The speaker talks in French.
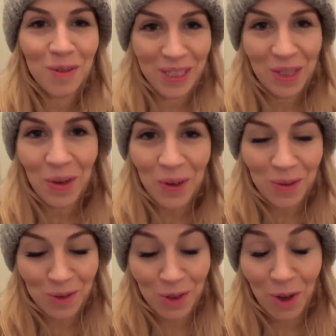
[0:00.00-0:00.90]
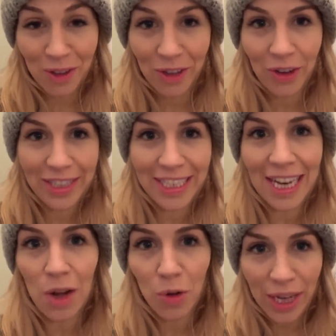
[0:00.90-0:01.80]
je suis trop contente.
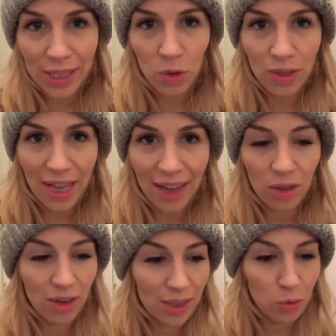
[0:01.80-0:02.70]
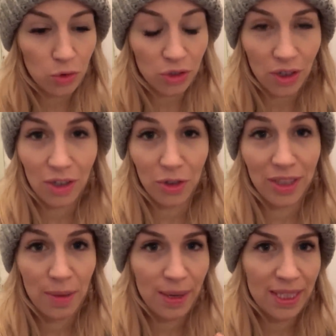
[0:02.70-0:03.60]
déjà, le résultat dans la douche, je
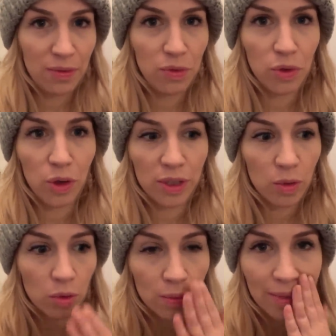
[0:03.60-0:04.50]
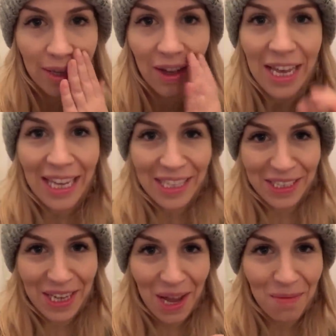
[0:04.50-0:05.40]
ne sais pas si vous vous rendez compte, mais
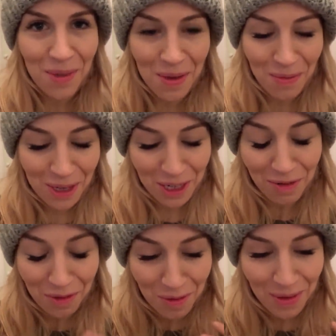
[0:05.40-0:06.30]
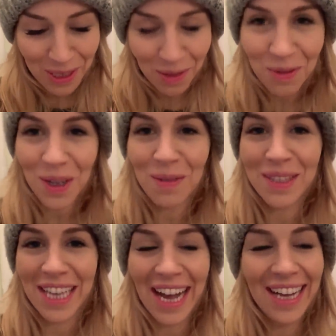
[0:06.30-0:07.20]
jamais, mais j'ai vu mes jambes
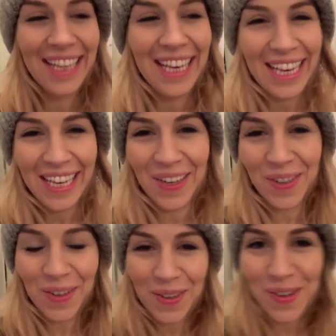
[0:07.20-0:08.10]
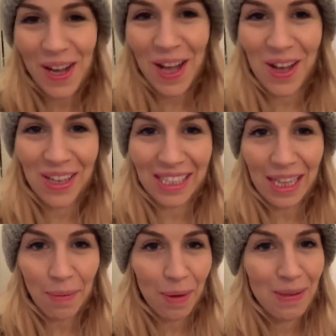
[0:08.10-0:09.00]
comme ça. Et en gros,
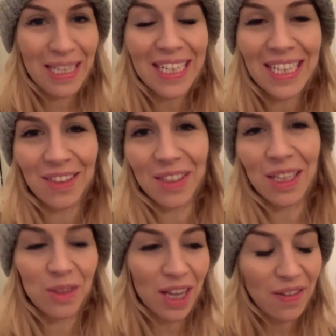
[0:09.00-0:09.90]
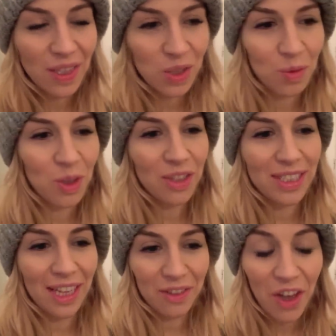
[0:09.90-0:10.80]
cet après-midi, j'étais en train de travailler sur mon
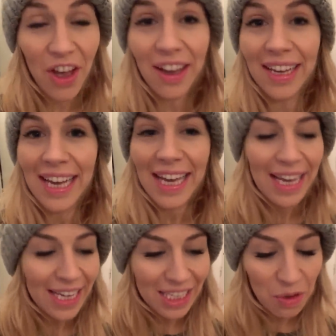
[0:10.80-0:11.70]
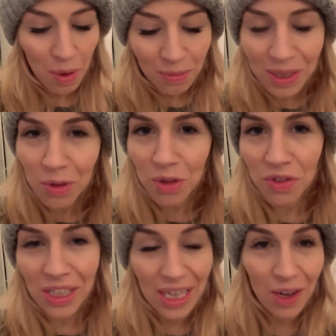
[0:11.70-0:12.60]
ordinateur et j'ai eu un petit coup de
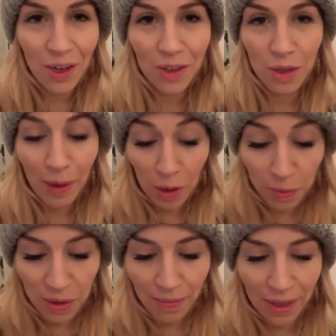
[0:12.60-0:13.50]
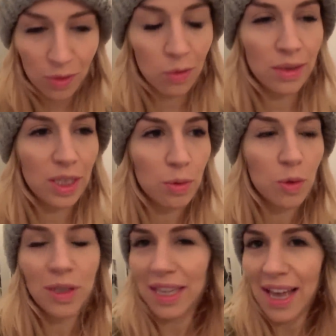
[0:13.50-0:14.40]
fil euh, de ma copine Manon et je me
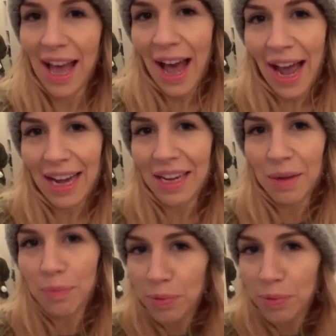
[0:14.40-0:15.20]
suis dit, allez,